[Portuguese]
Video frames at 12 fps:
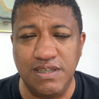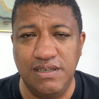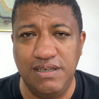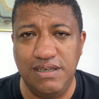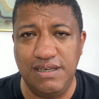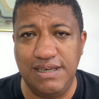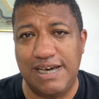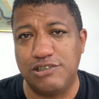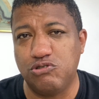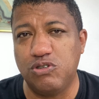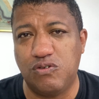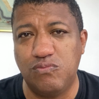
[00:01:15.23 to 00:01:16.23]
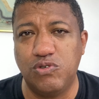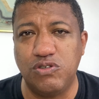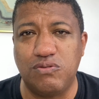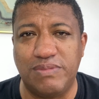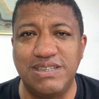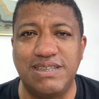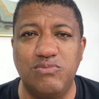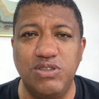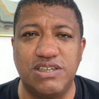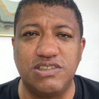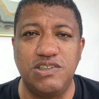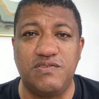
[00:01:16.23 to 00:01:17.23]
e ajudam muito, mas tem
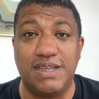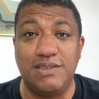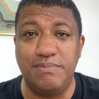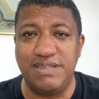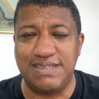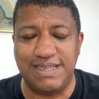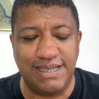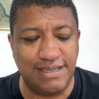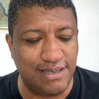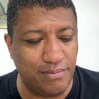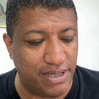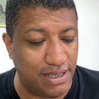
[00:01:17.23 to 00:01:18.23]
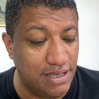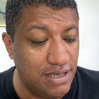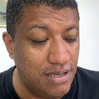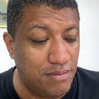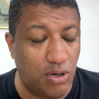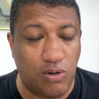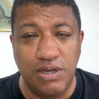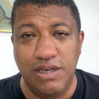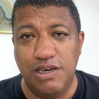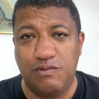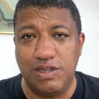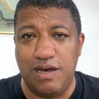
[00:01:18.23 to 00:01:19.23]
muita gente falando besteira também. Bom,
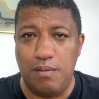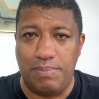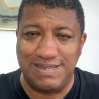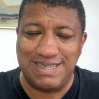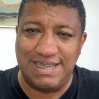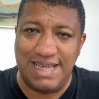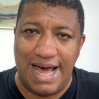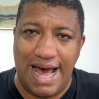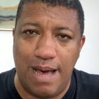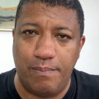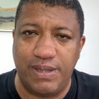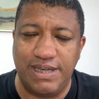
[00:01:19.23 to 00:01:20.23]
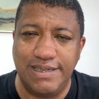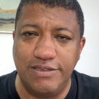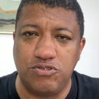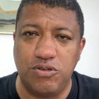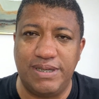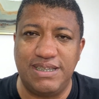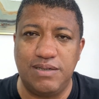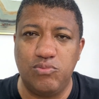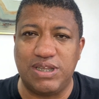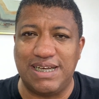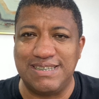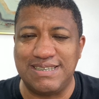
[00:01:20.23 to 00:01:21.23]
eu vou dar uma passada rápida aqui sobre a
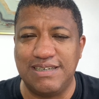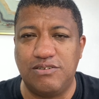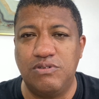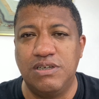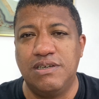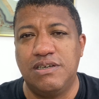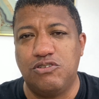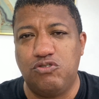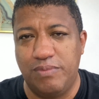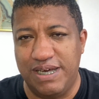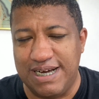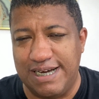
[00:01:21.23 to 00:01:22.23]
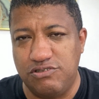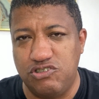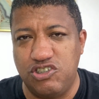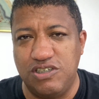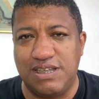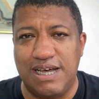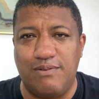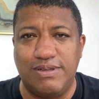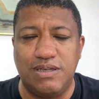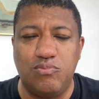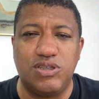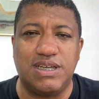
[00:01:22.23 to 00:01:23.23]
tributação do mercado digital, a
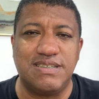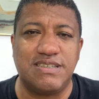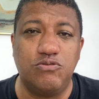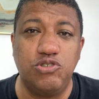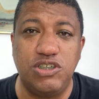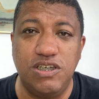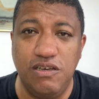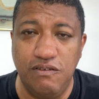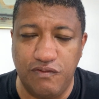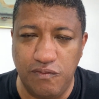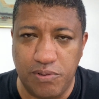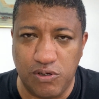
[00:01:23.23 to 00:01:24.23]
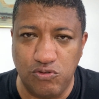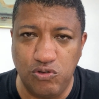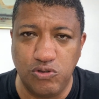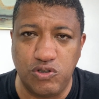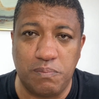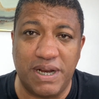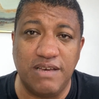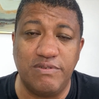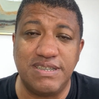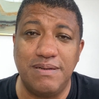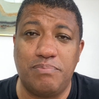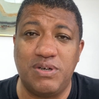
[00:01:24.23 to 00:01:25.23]
tributação de infoprodutos, para que
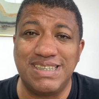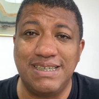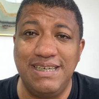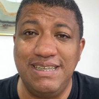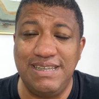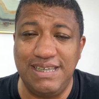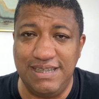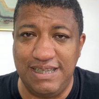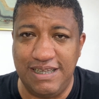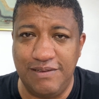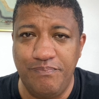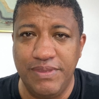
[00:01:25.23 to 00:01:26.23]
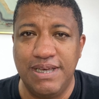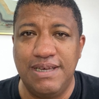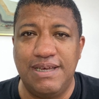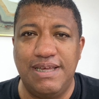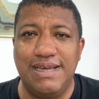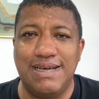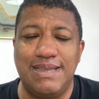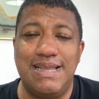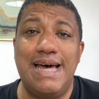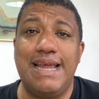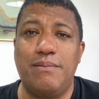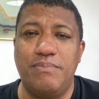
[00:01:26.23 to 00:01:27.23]
você possa entender é,
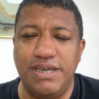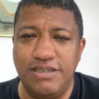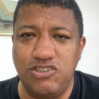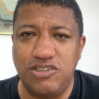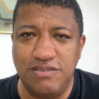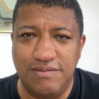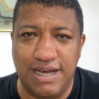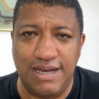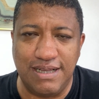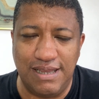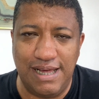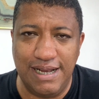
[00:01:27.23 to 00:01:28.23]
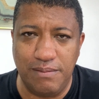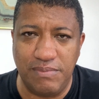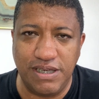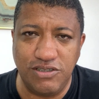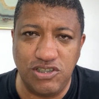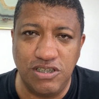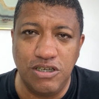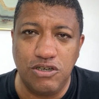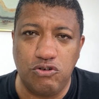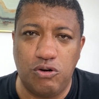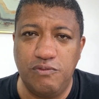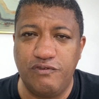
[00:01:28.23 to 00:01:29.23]
claramente, tá? Claramente
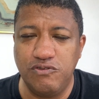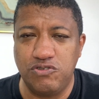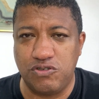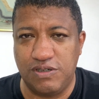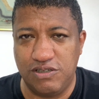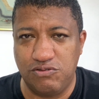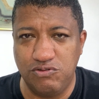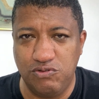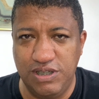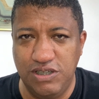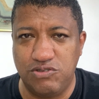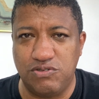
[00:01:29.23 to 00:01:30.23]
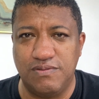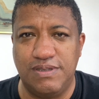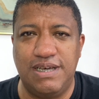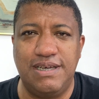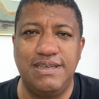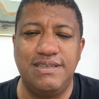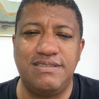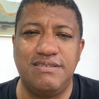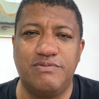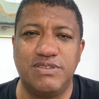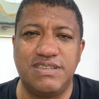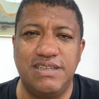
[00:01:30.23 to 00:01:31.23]
como funciona tudo isso, né? E
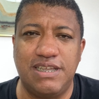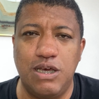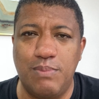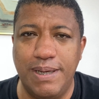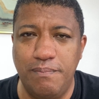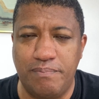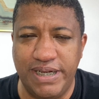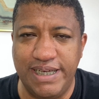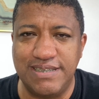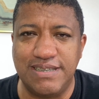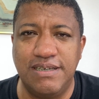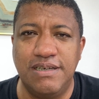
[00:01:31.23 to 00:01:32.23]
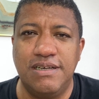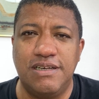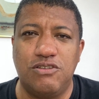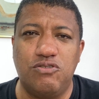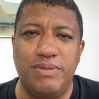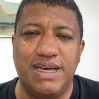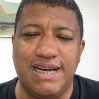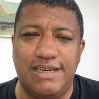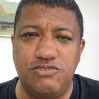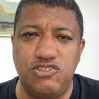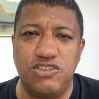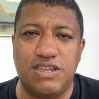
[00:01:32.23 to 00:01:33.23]
se você tem uma empresa no
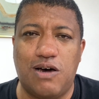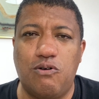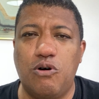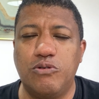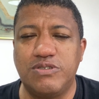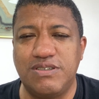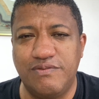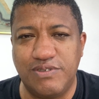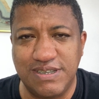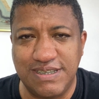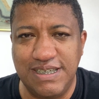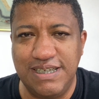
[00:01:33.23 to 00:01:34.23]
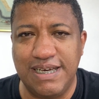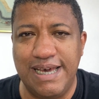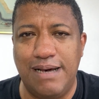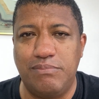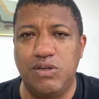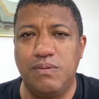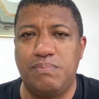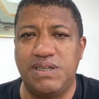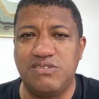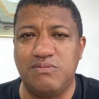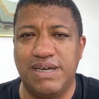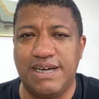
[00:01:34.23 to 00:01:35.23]
mercado digital ou se você quer abrir uma
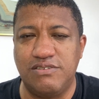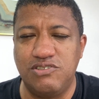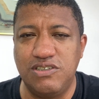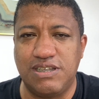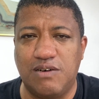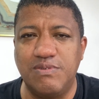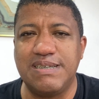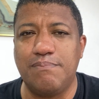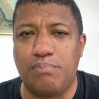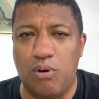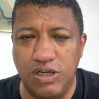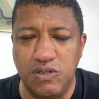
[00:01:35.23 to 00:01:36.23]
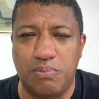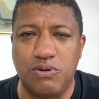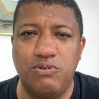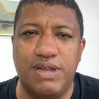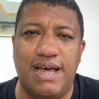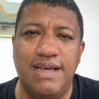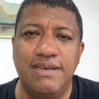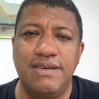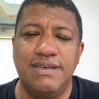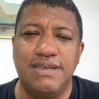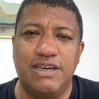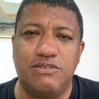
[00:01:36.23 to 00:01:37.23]
empresa no mercado digital, você pode procurar
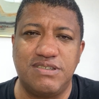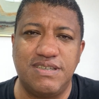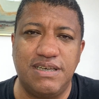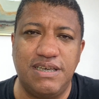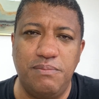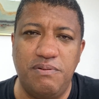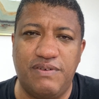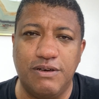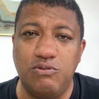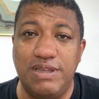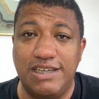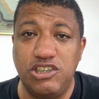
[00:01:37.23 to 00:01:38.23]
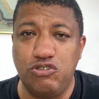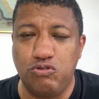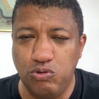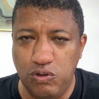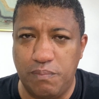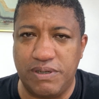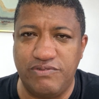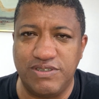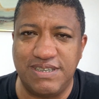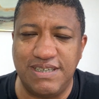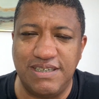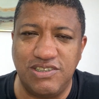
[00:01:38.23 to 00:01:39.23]
que a nossa equipe vai cuidar de tudo para
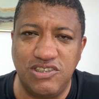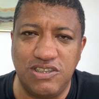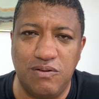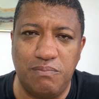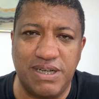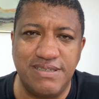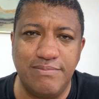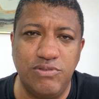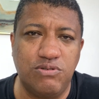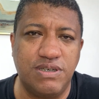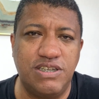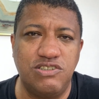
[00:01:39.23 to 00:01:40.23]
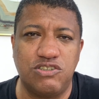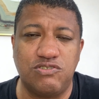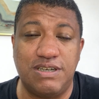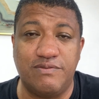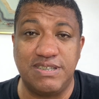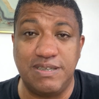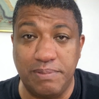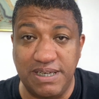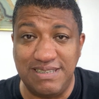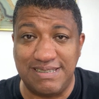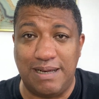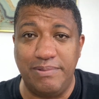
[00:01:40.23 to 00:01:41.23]
você. A gente tem um prazer muito grande de ajudar você, porque a
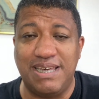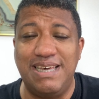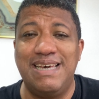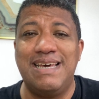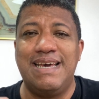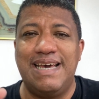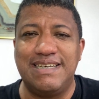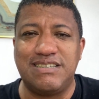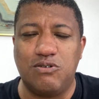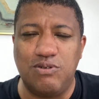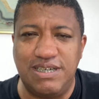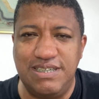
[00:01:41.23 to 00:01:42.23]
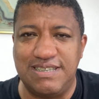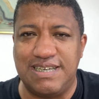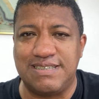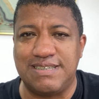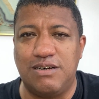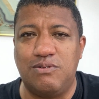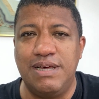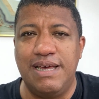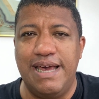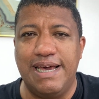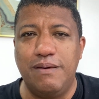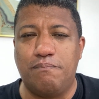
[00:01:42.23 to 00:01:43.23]
gente sabe que essa organização
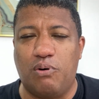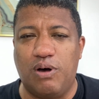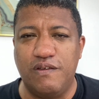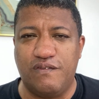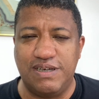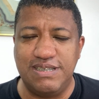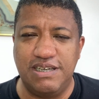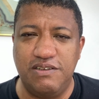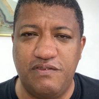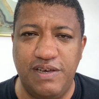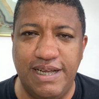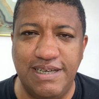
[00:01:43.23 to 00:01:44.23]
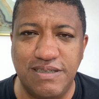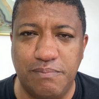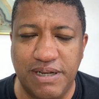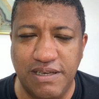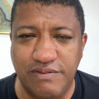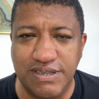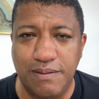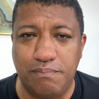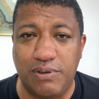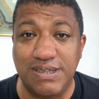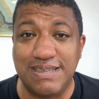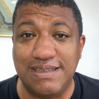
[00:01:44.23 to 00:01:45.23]
é que pode fazer a diferença para que você
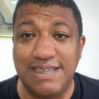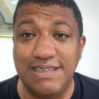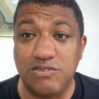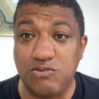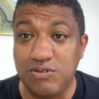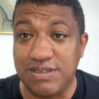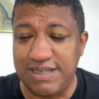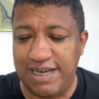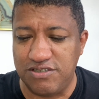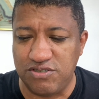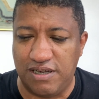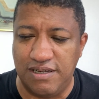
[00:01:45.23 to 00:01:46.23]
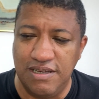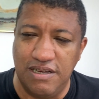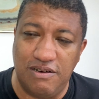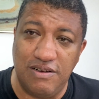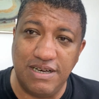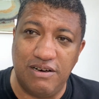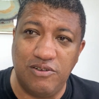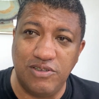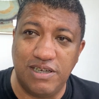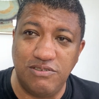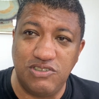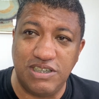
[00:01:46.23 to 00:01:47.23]
possa ter sucesso. Ó, o
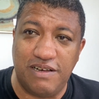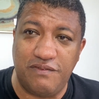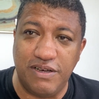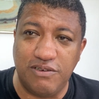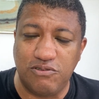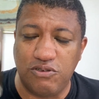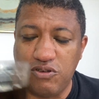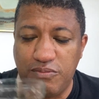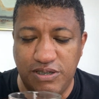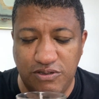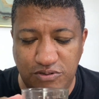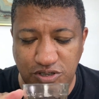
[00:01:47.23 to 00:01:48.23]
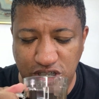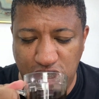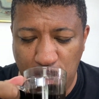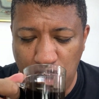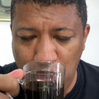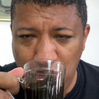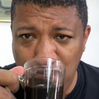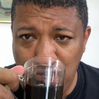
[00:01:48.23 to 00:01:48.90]
tanto de café que eu estou tomando hoje aqui.